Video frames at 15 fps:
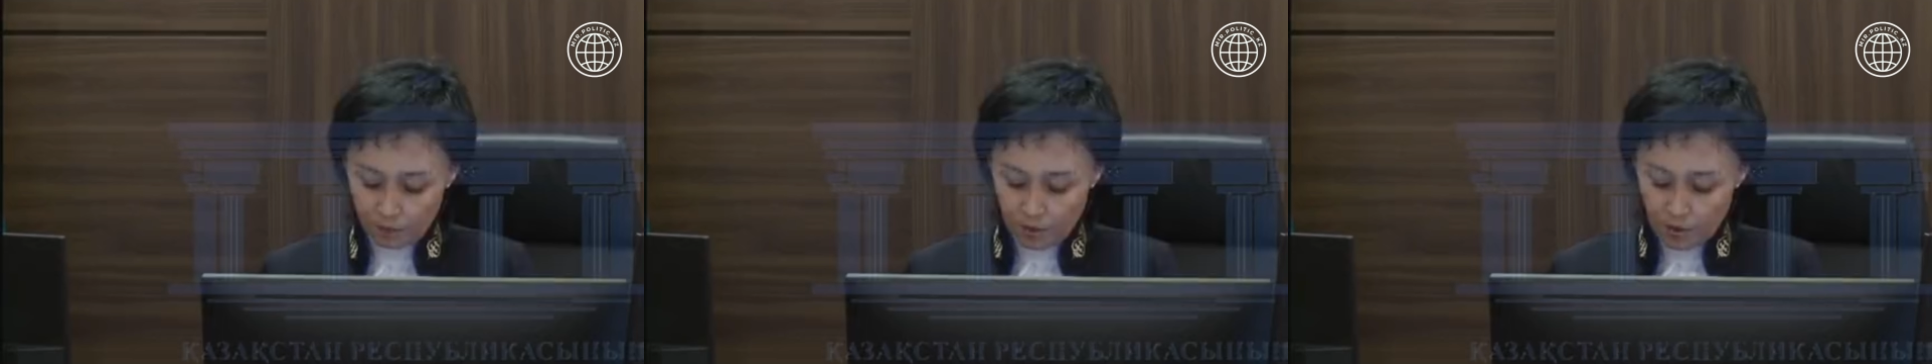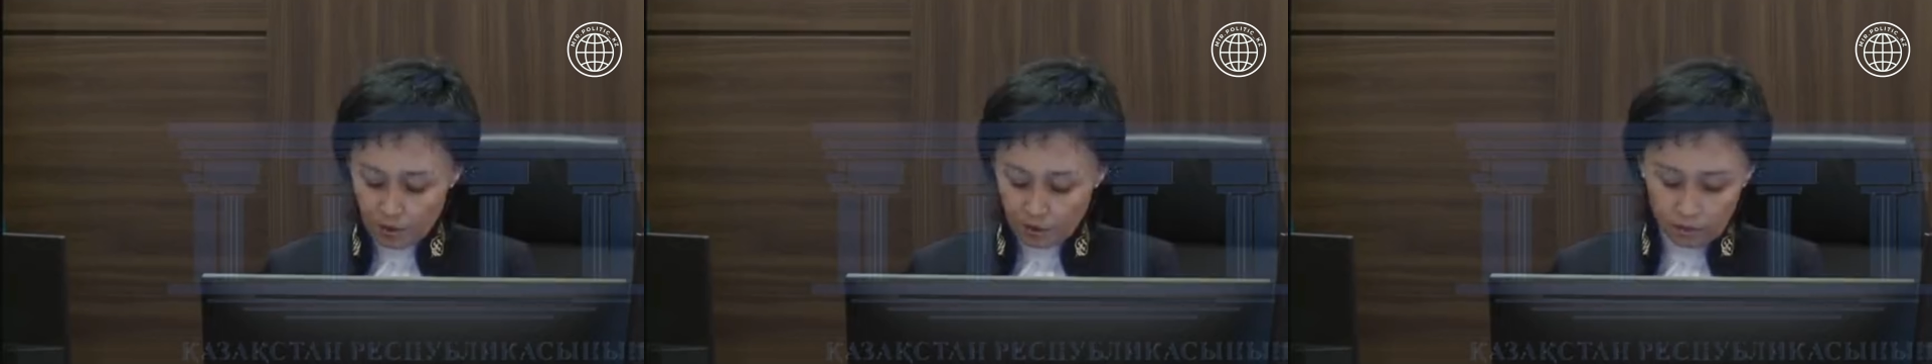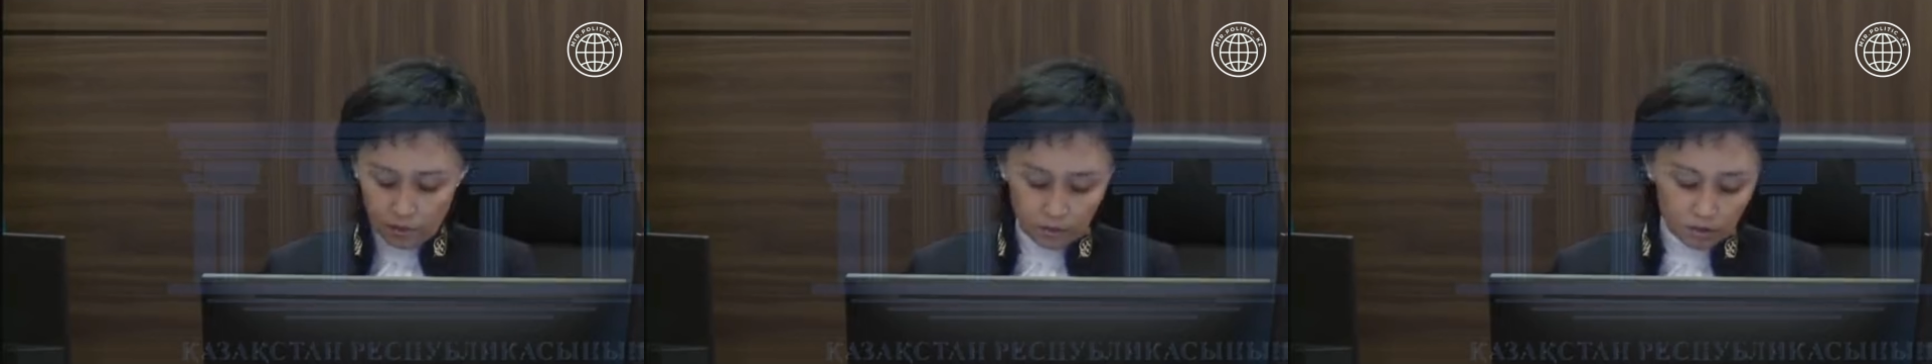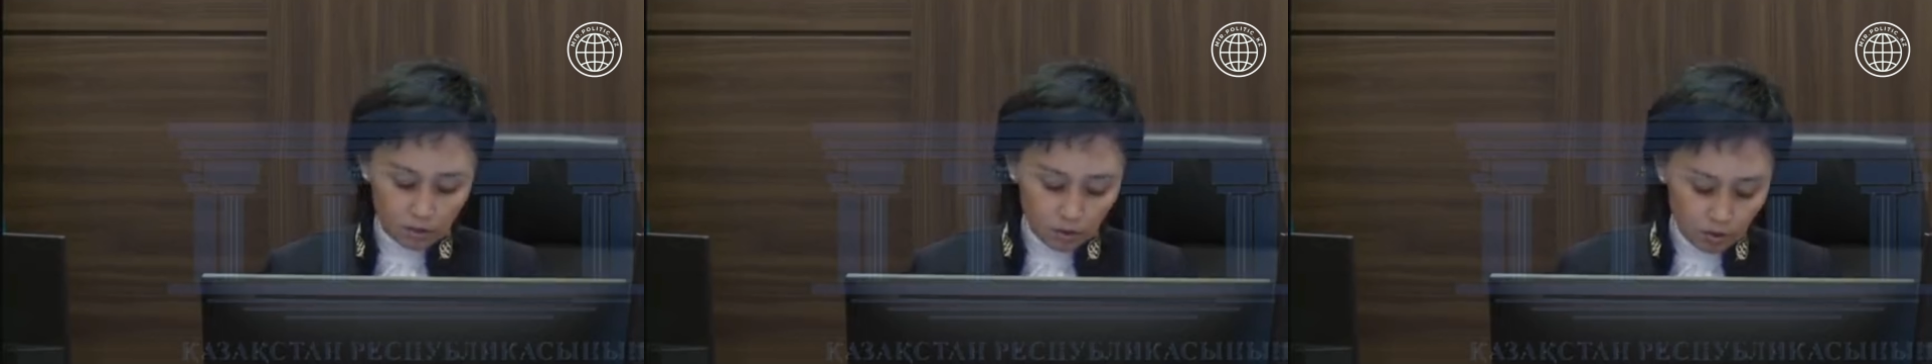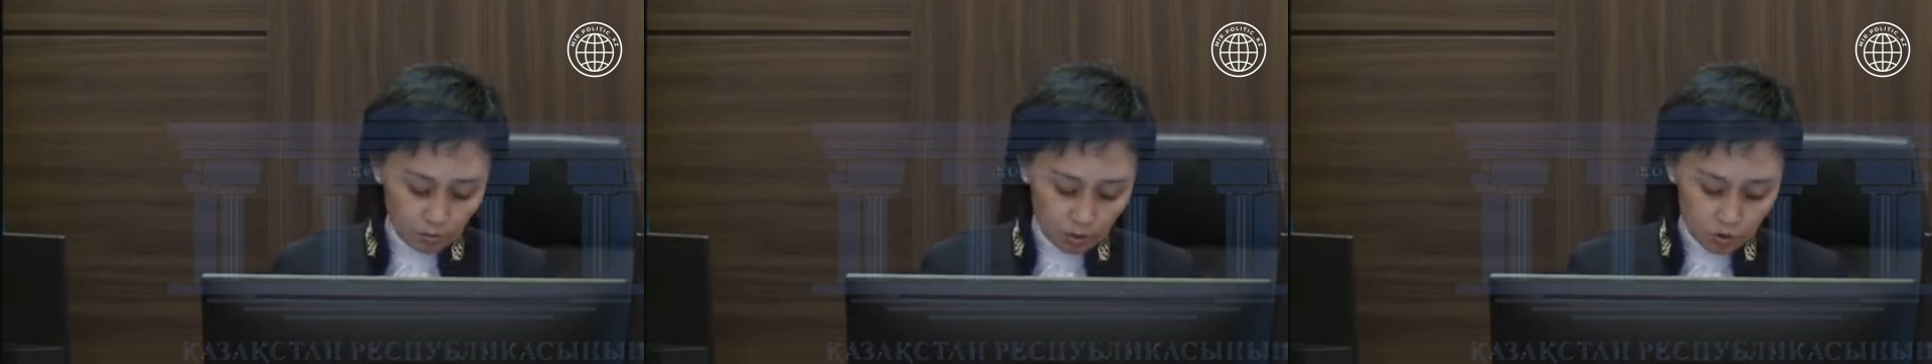Так, а,
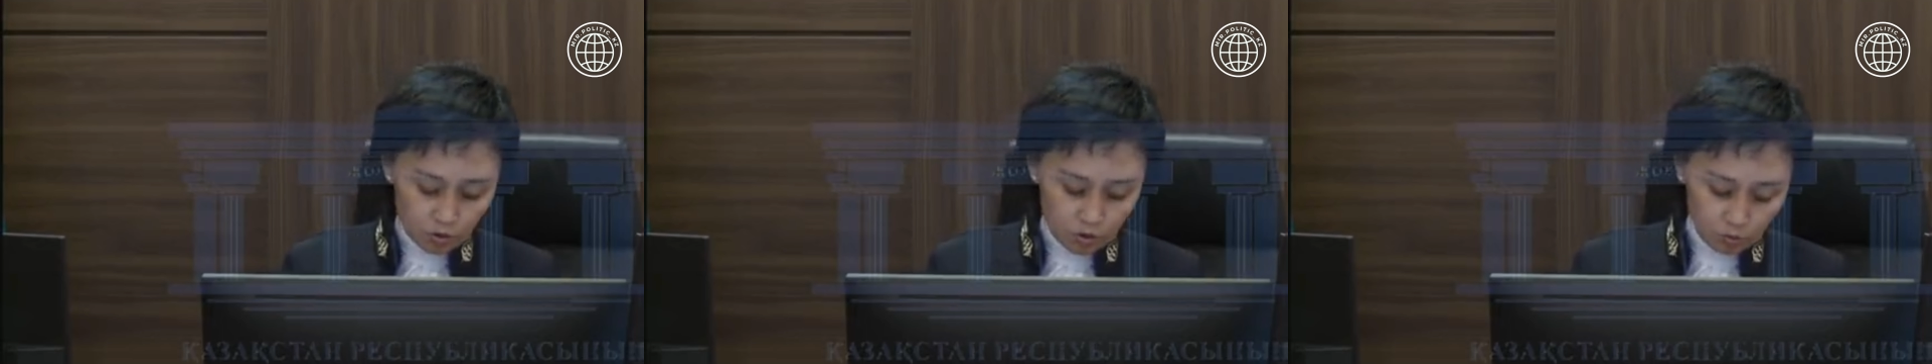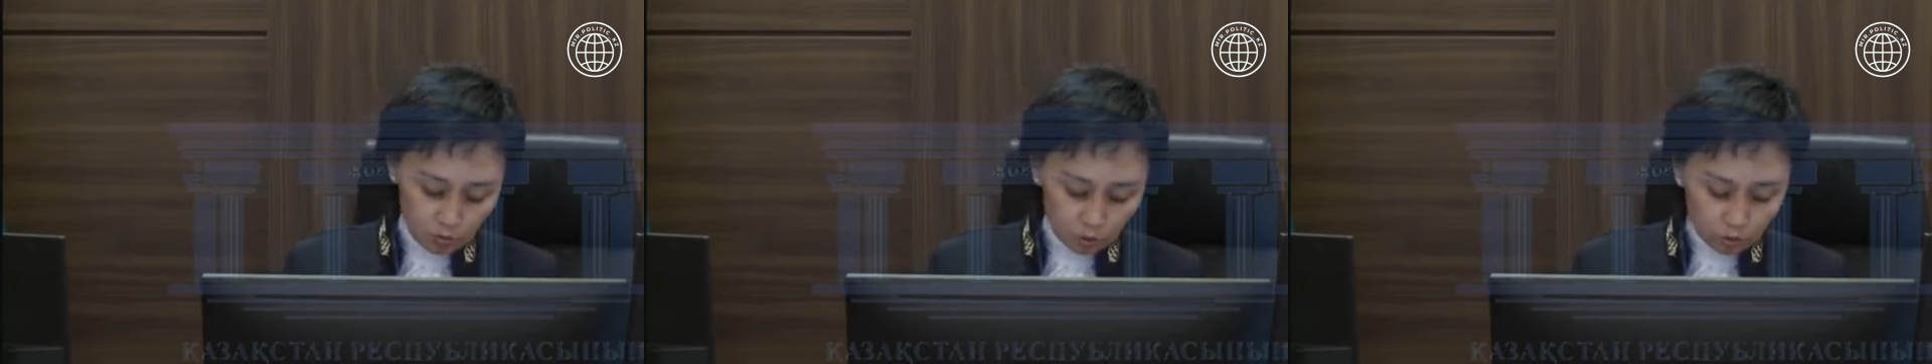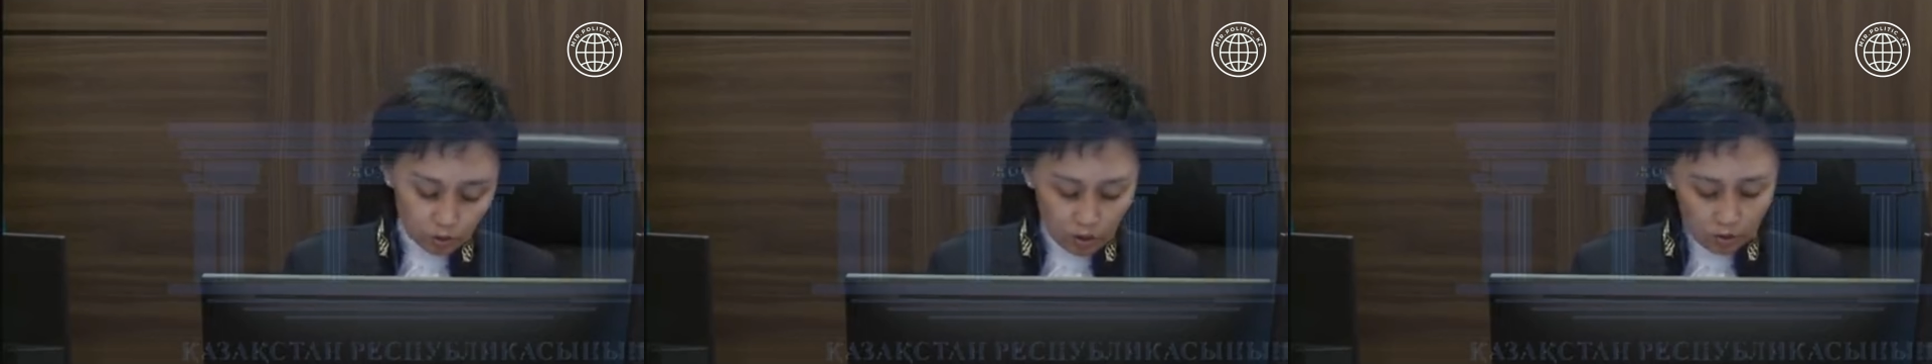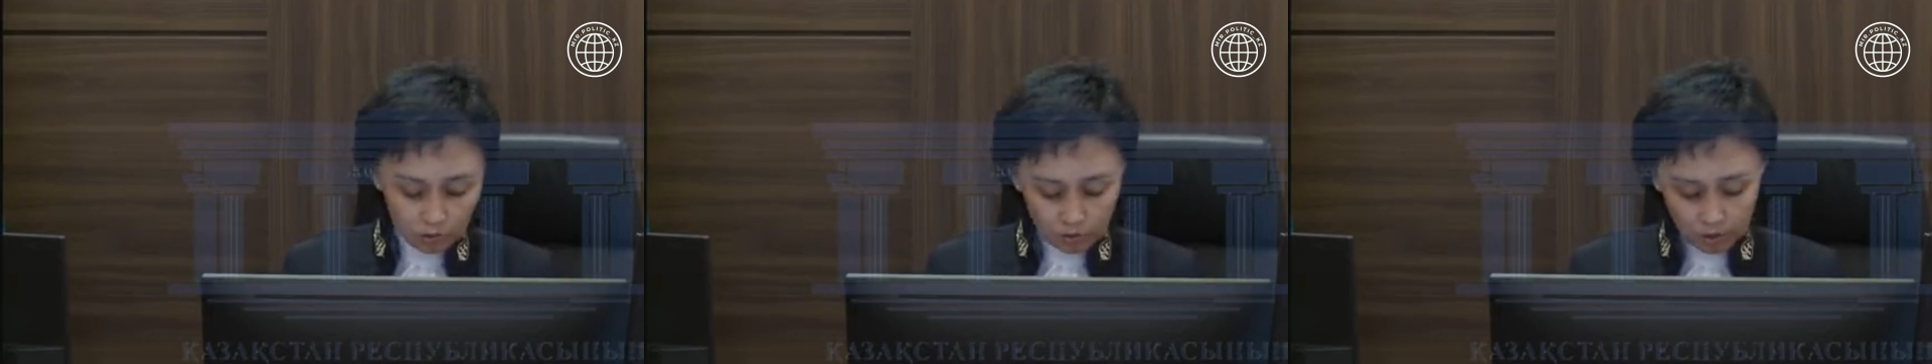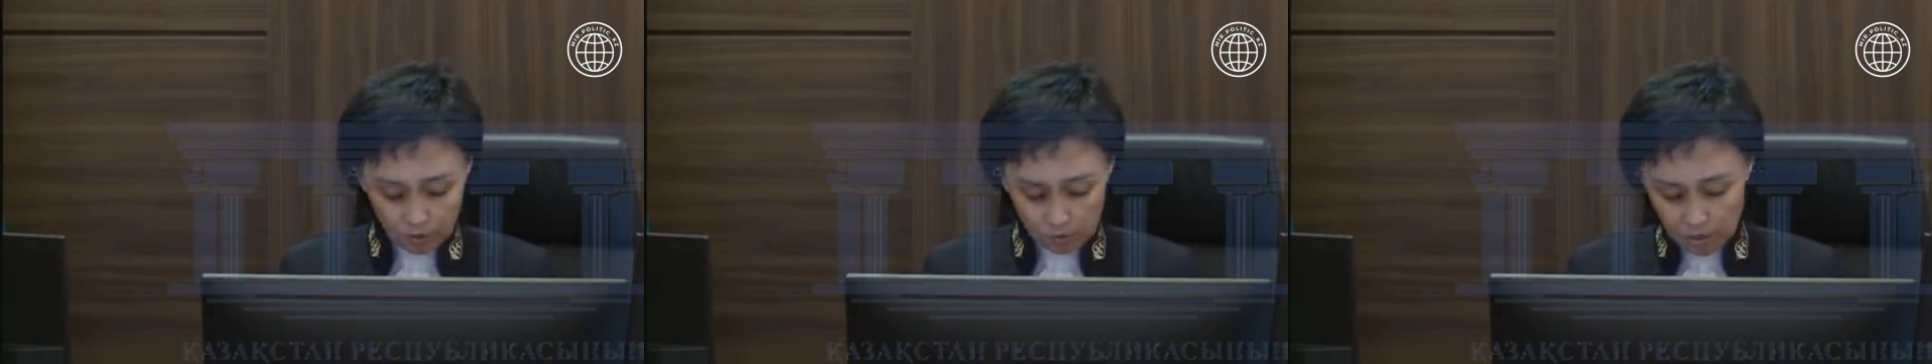подсудимый, у суда к
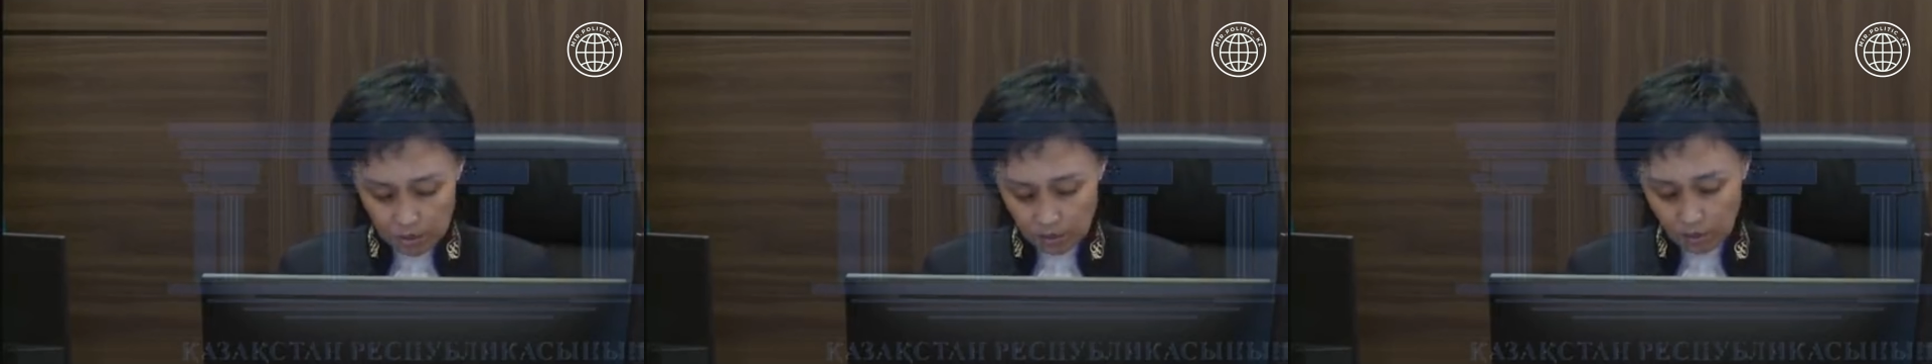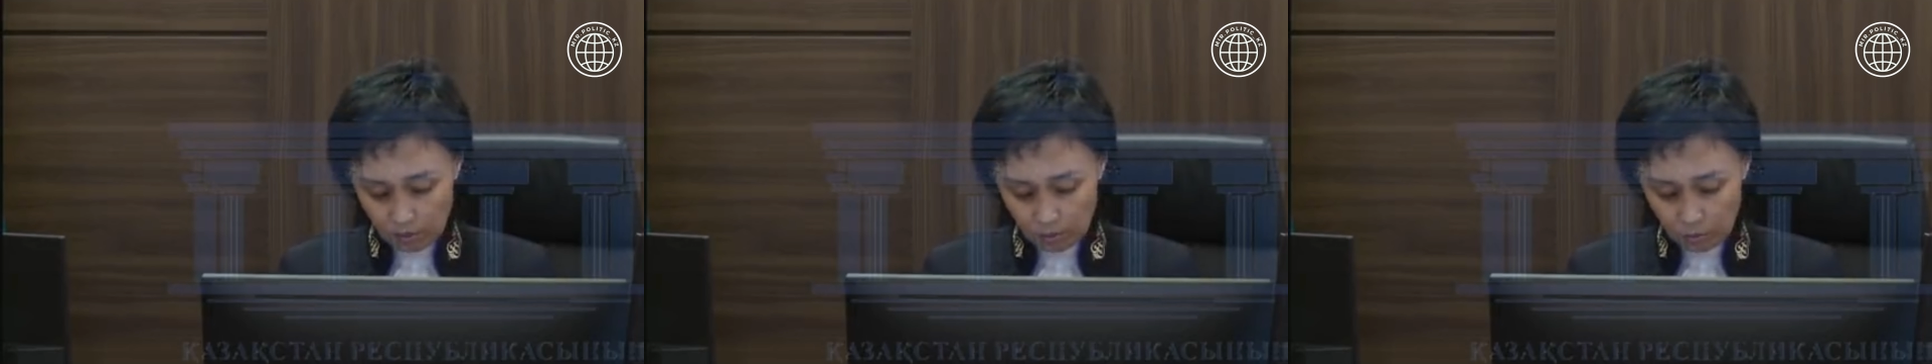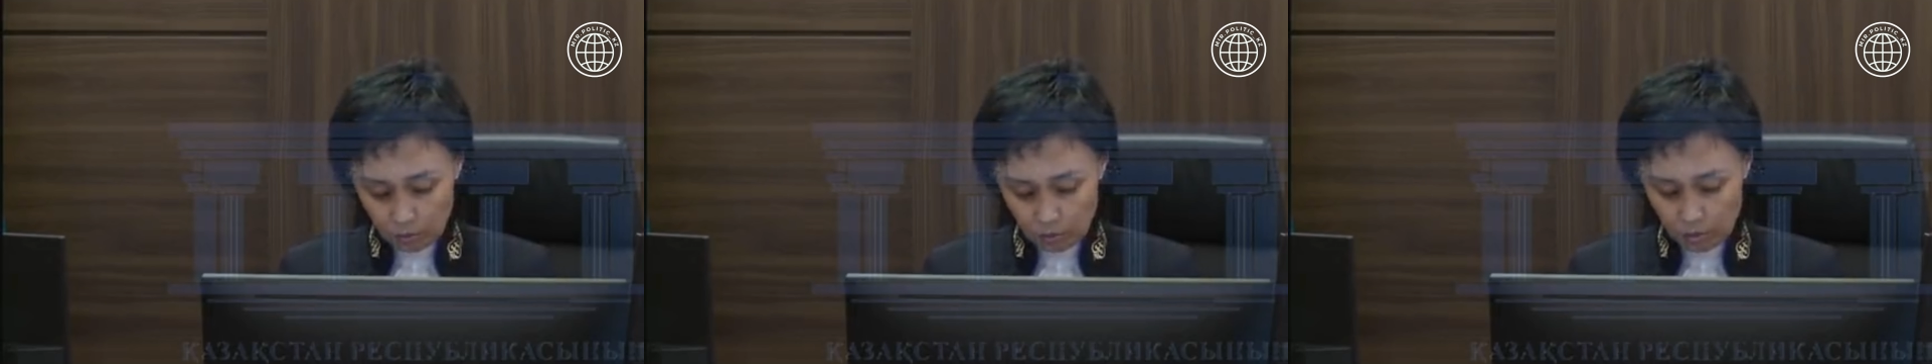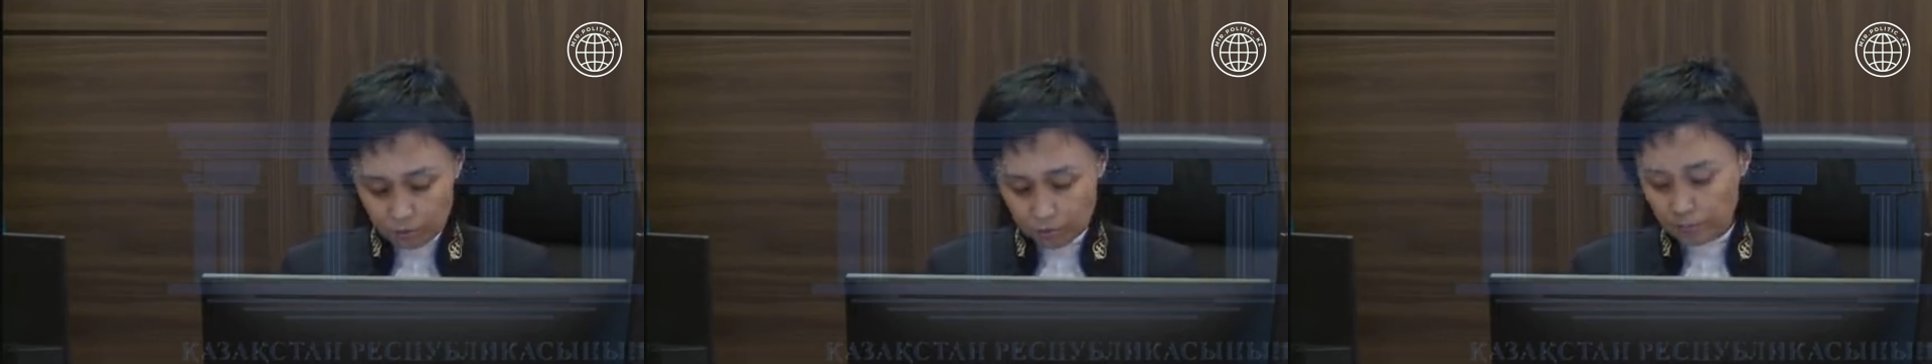вам несколько вопросов.